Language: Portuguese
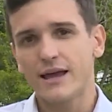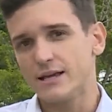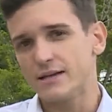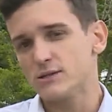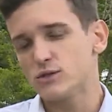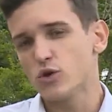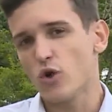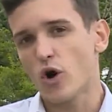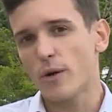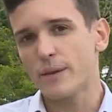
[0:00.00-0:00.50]

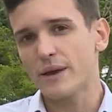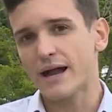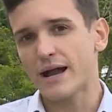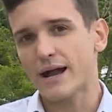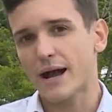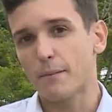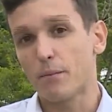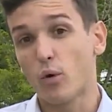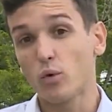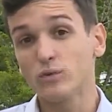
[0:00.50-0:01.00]
esse homem
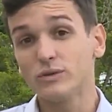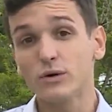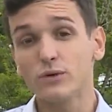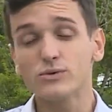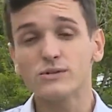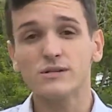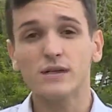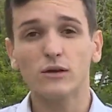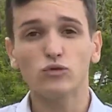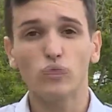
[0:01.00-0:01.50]
acabou
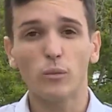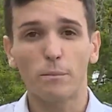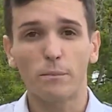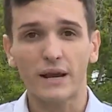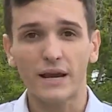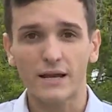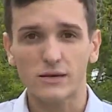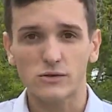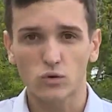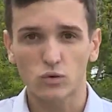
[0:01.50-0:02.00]
não sendo
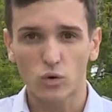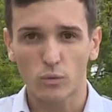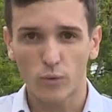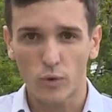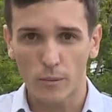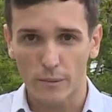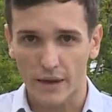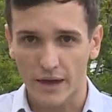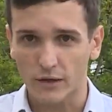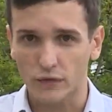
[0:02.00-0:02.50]
preso no
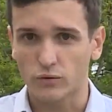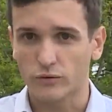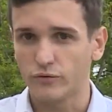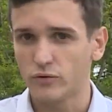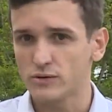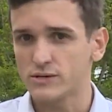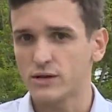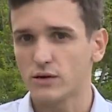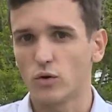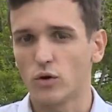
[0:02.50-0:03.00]
momento,
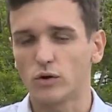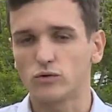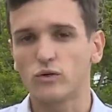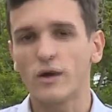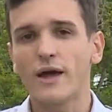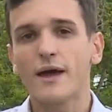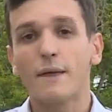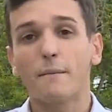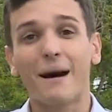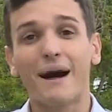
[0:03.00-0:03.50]
viu, Zanotto?